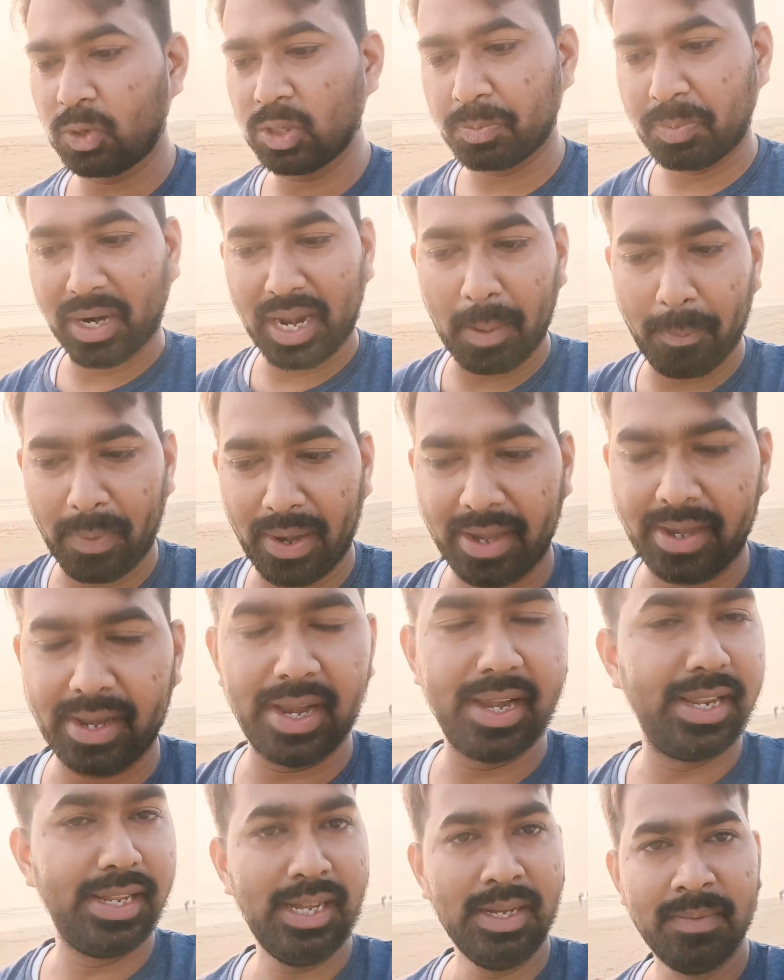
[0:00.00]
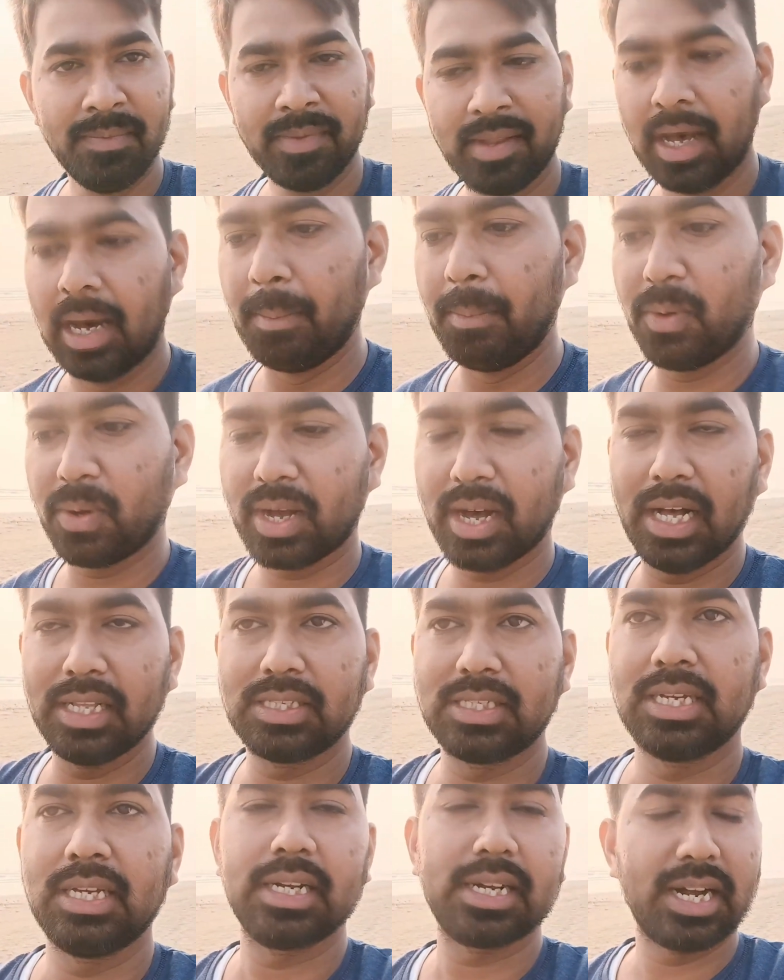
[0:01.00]
कुछ बड़ा प्लान है नहीं हम लोग
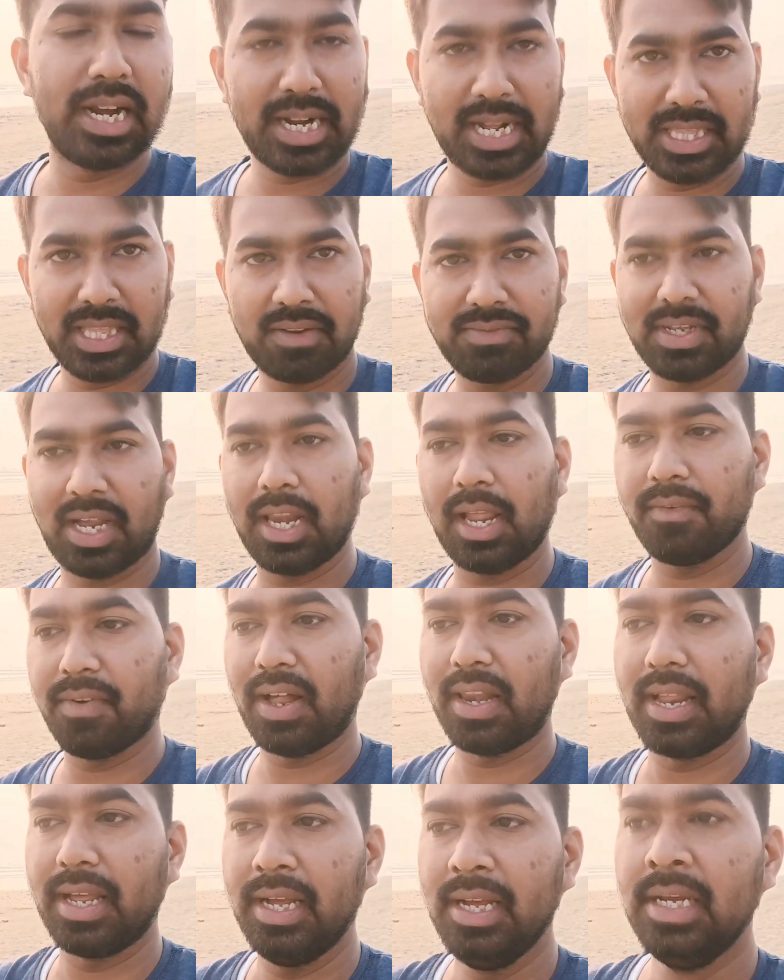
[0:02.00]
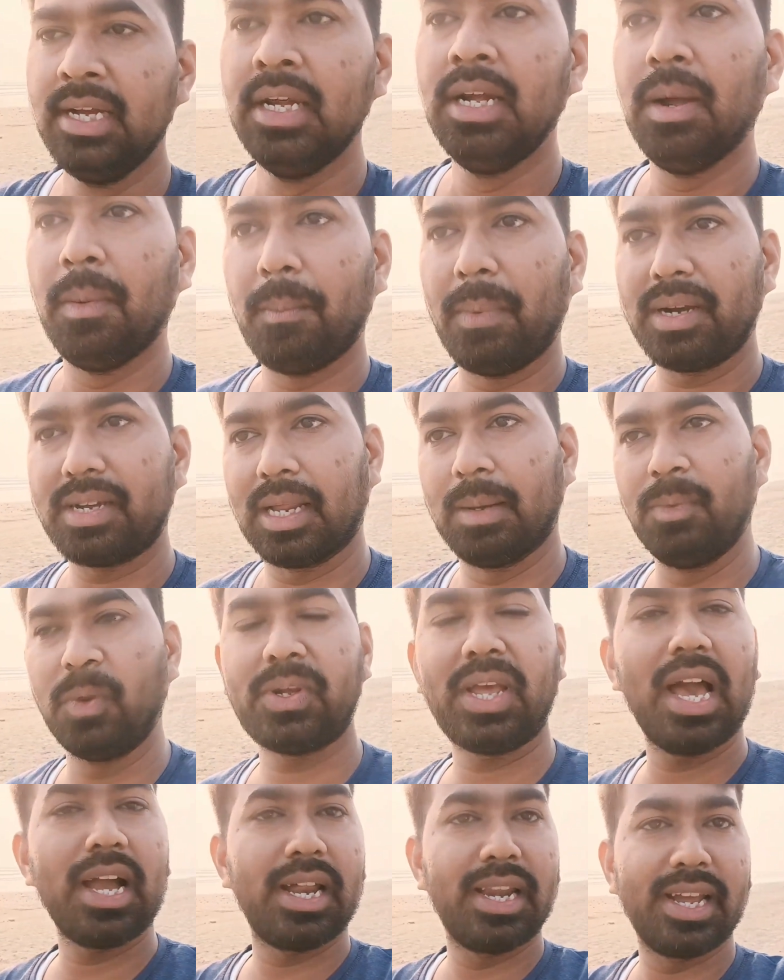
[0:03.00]
आज घर की तरफ जाने वाले हैं बट हम
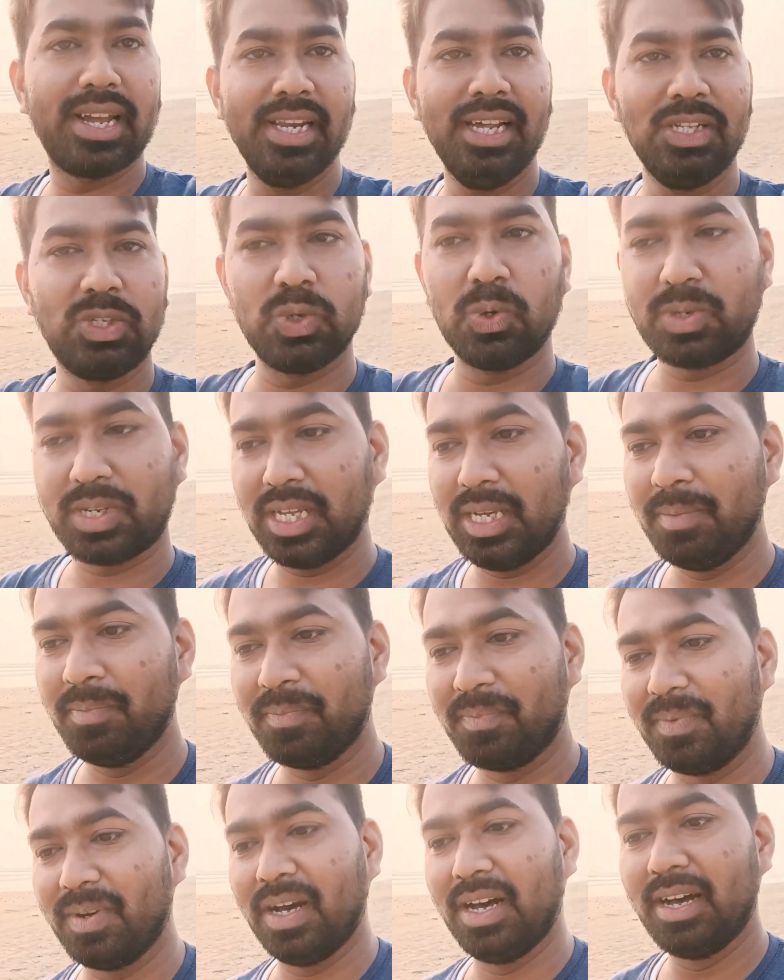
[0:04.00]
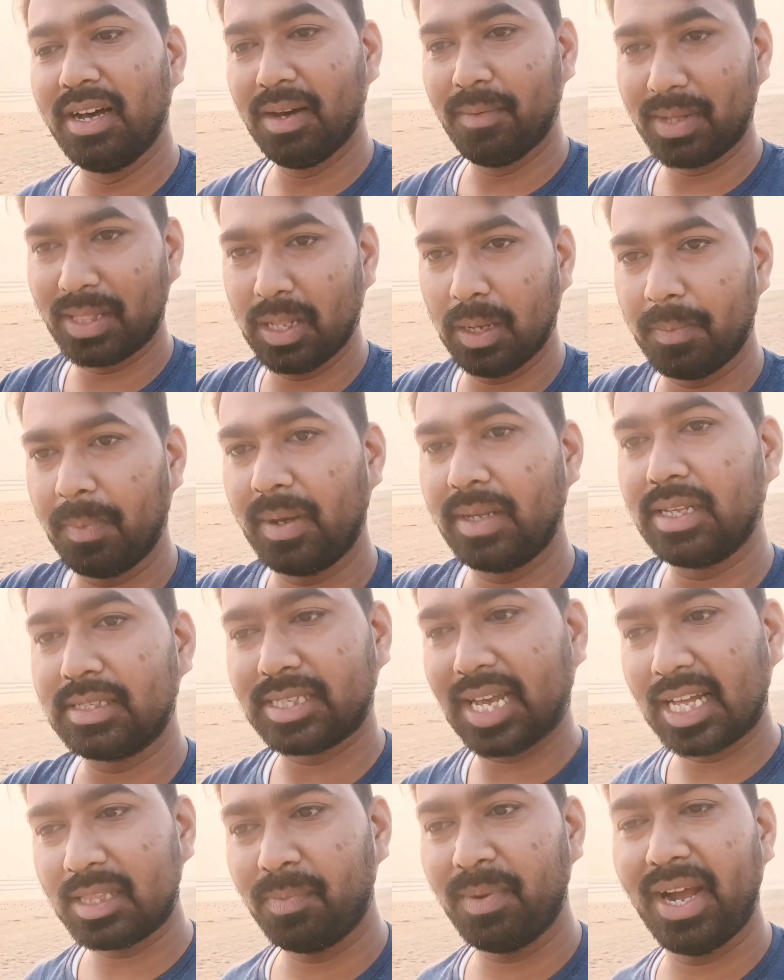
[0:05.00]
लोग क्या करेंगे ना जो टीम मतलब
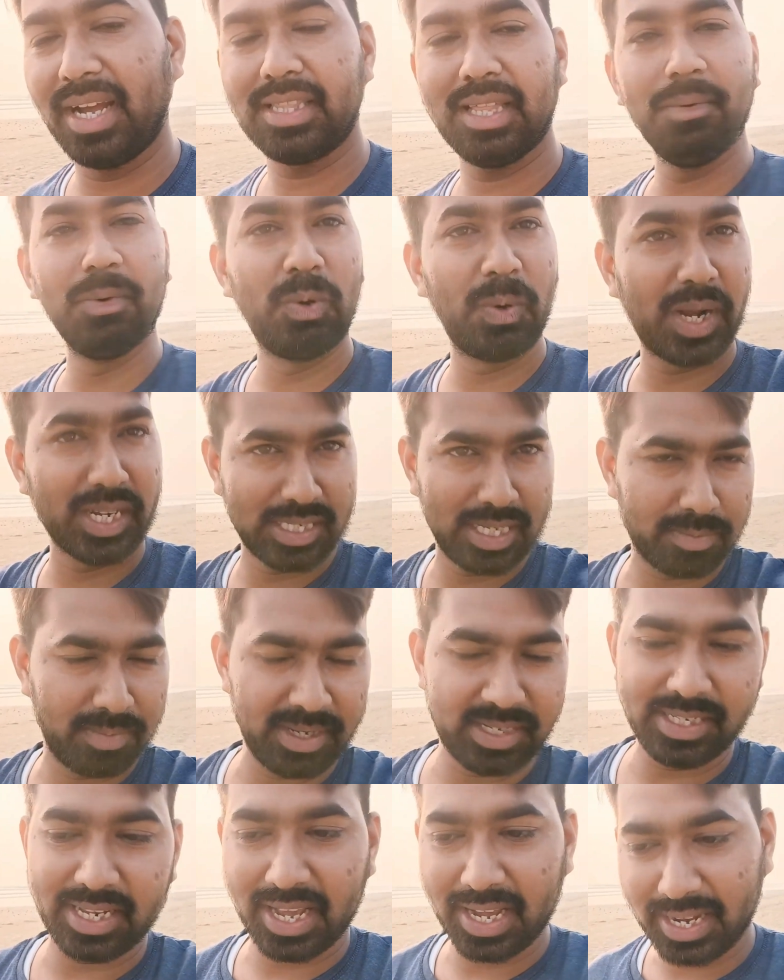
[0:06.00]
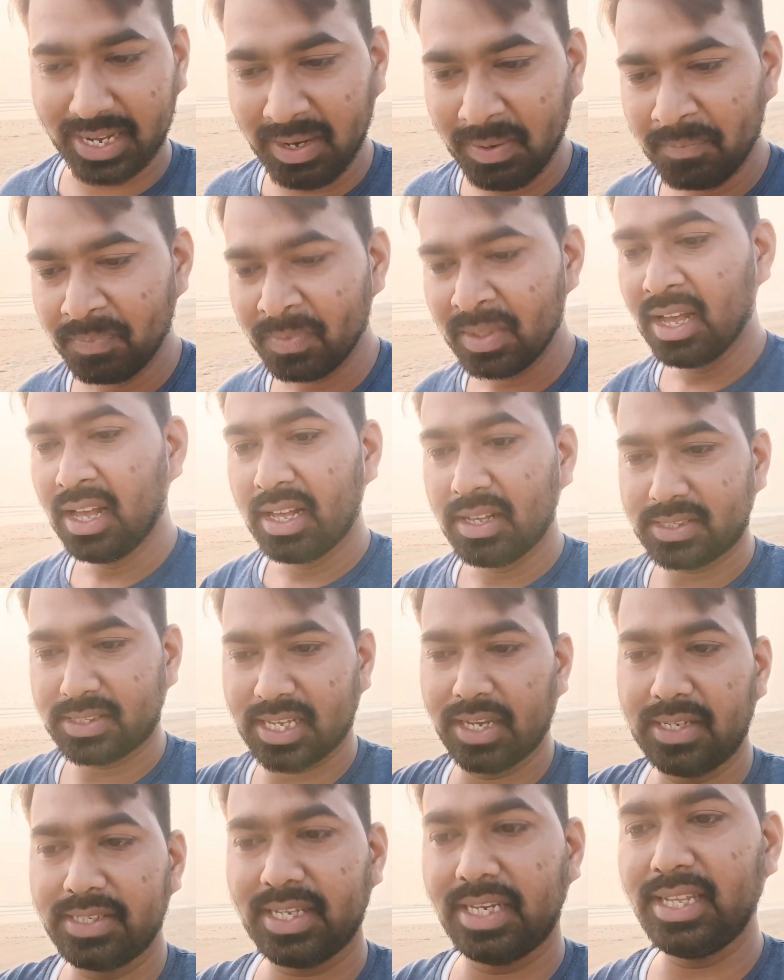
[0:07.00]
साथ में आया था उन लोग के साथ नहीं जाएंगे
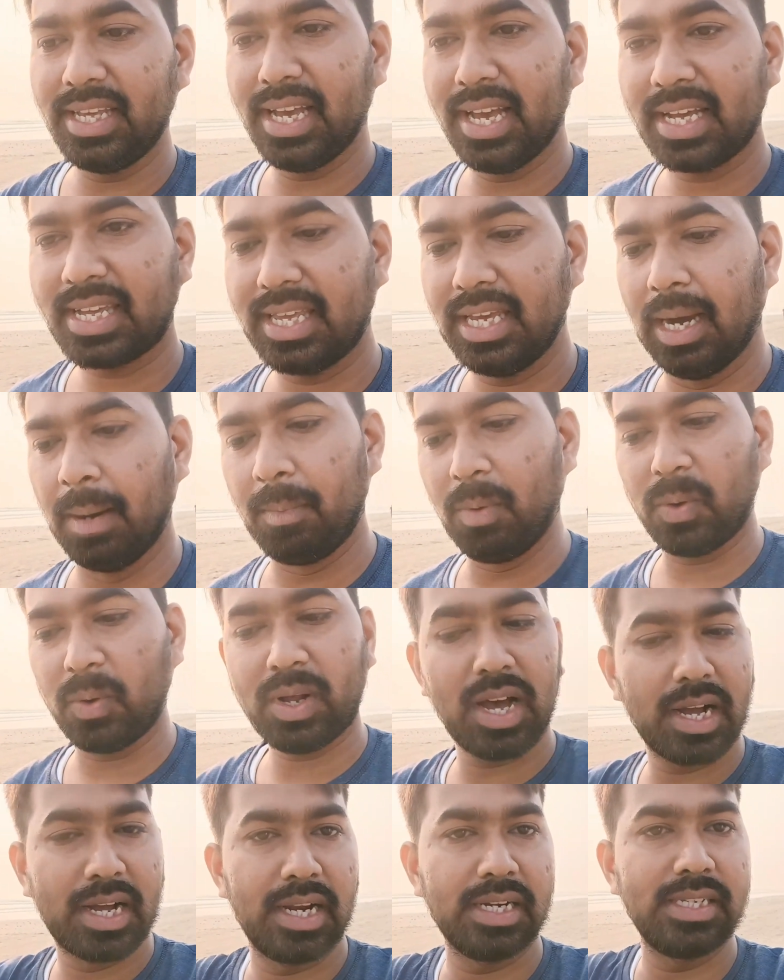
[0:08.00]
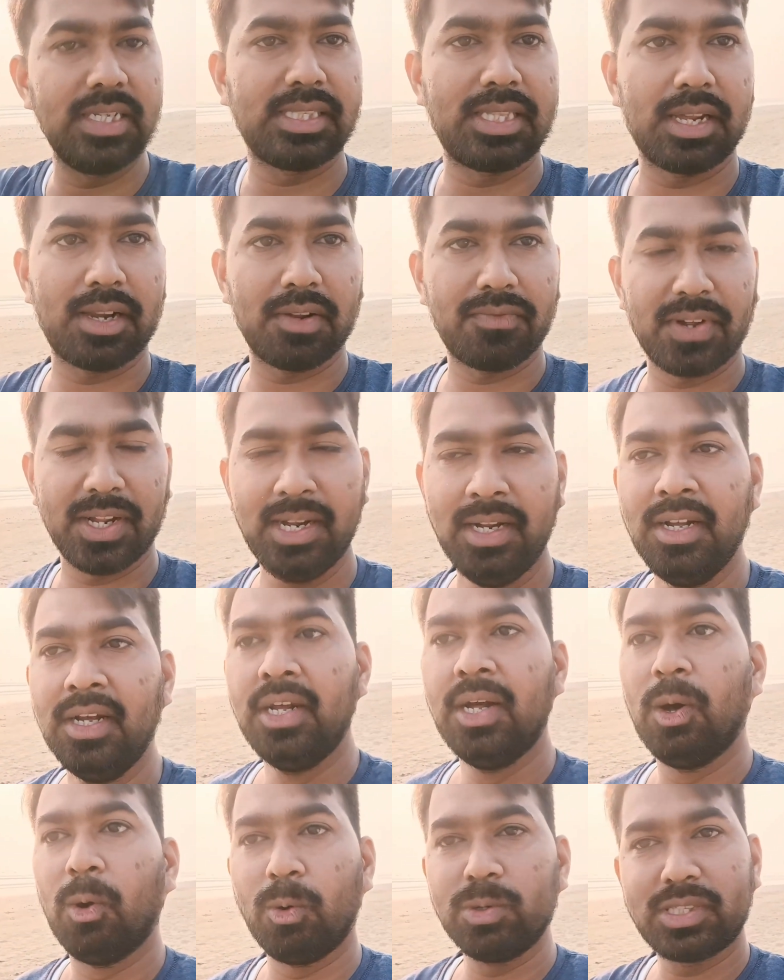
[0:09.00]
इसका रीज़न ये है कि हम लोग का घर जिस तरफ है
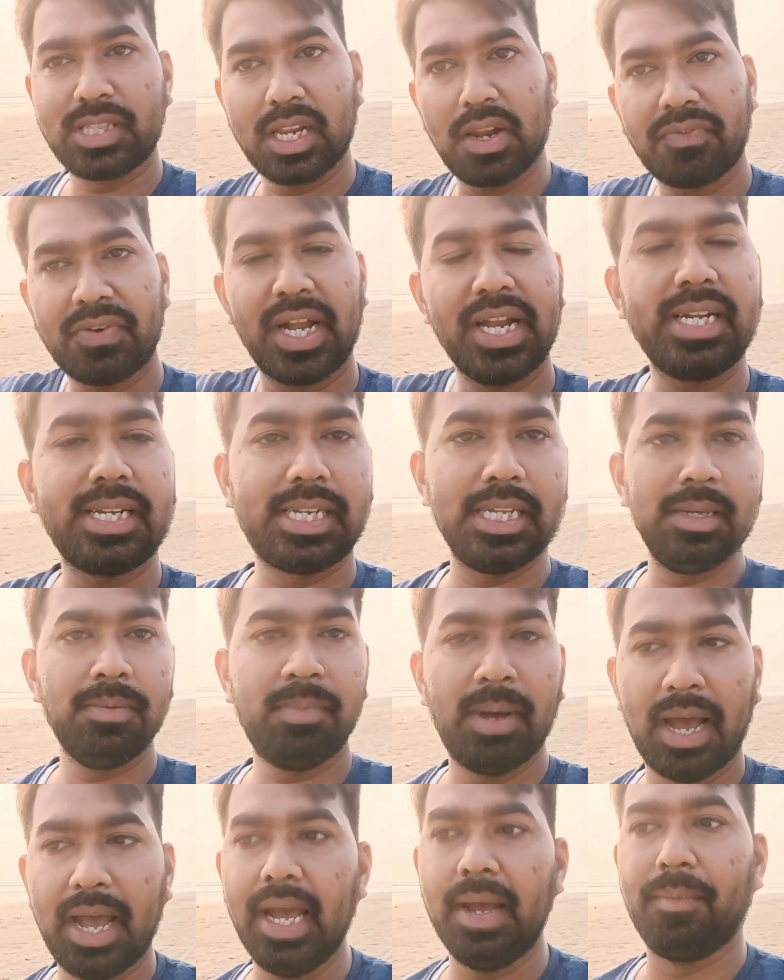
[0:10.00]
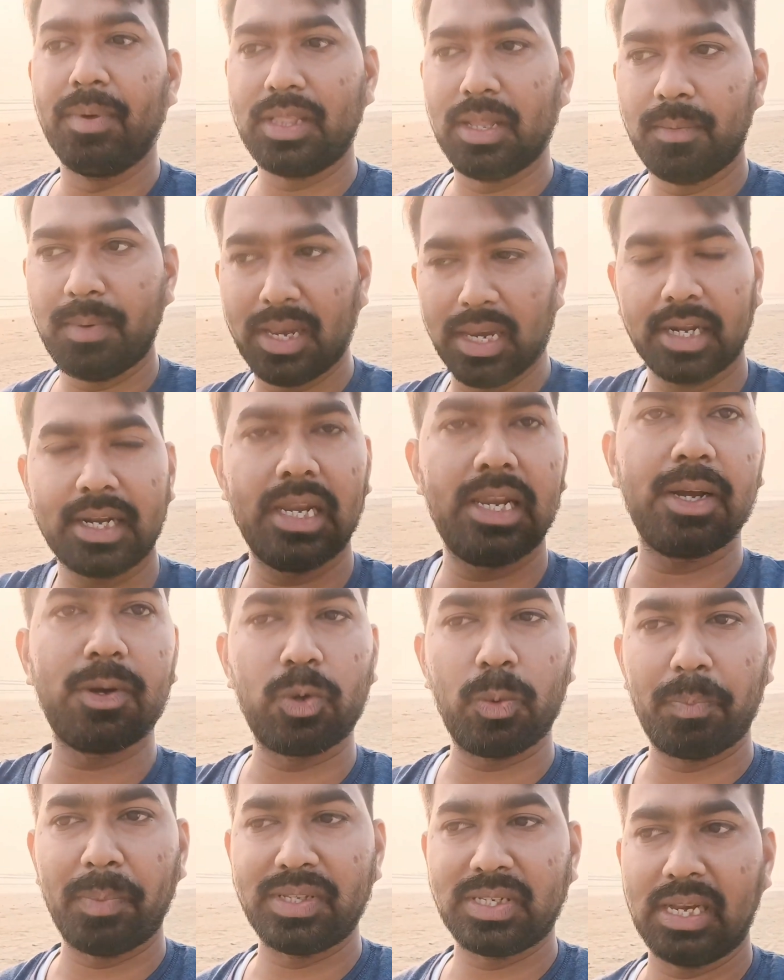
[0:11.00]
उस तरफ का एक टीम है मतलब अलग
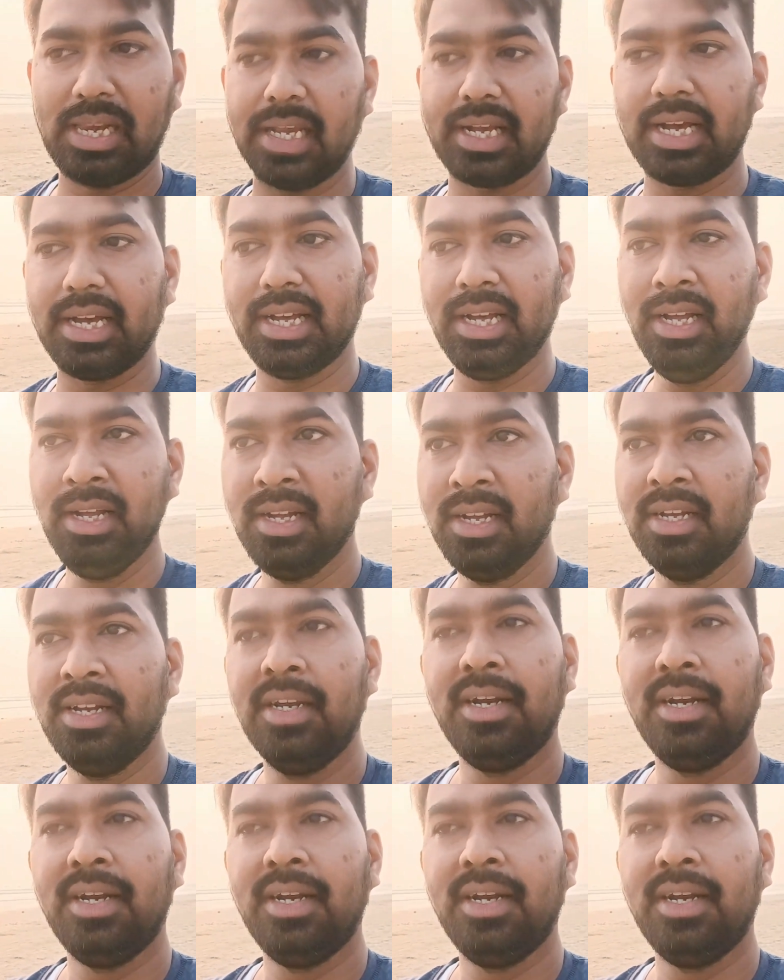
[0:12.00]
अलग ग्रुप में चले गए हैं